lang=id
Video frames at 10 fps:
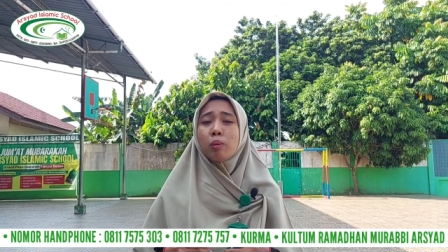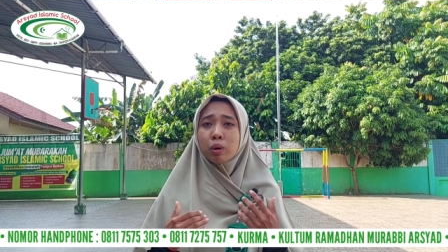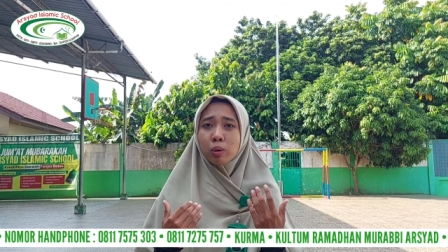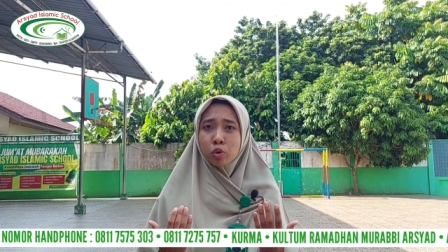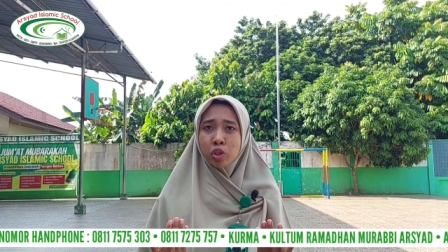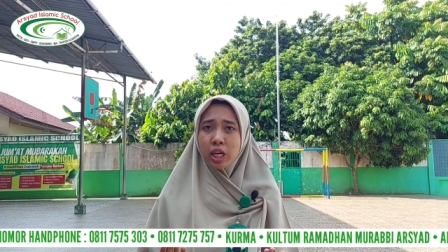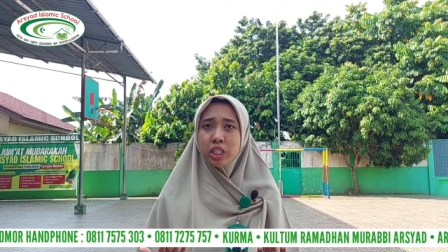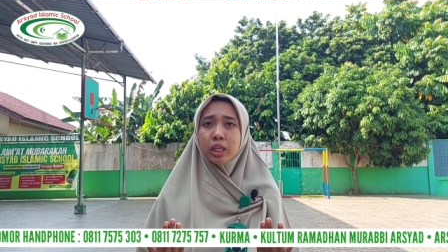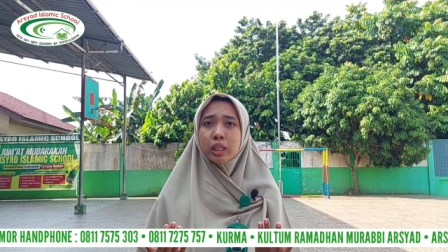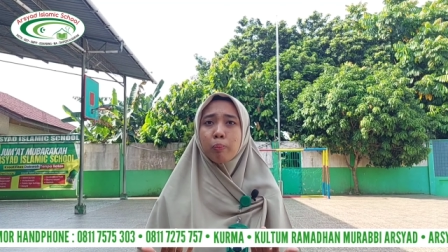
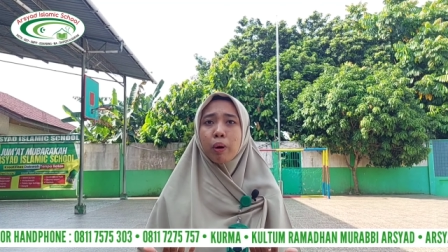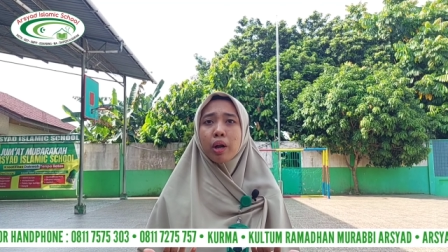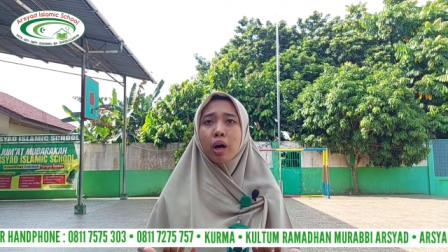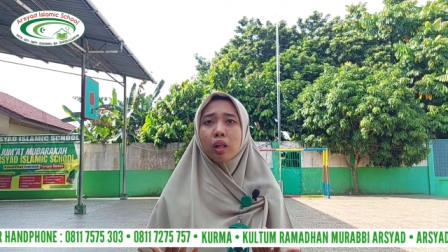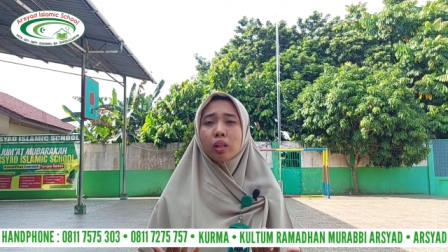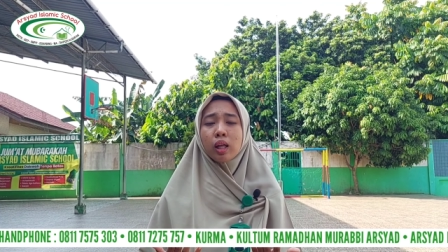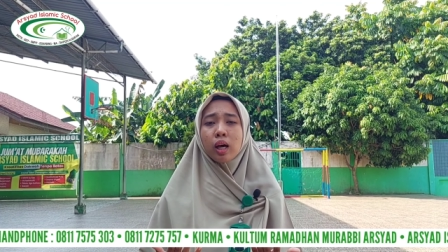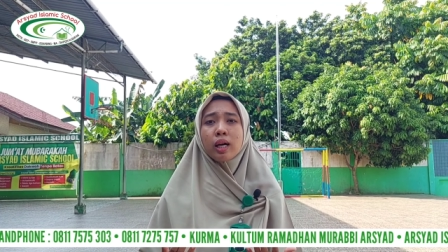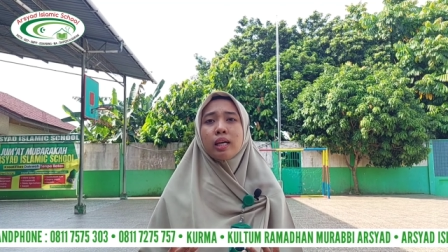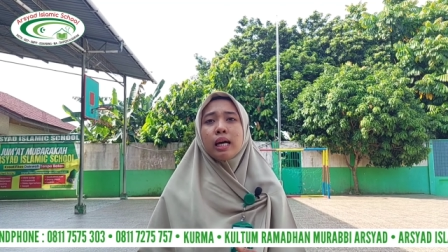bermunajat kepada
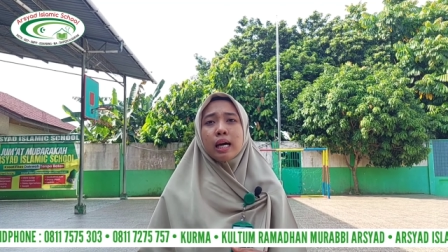Allah,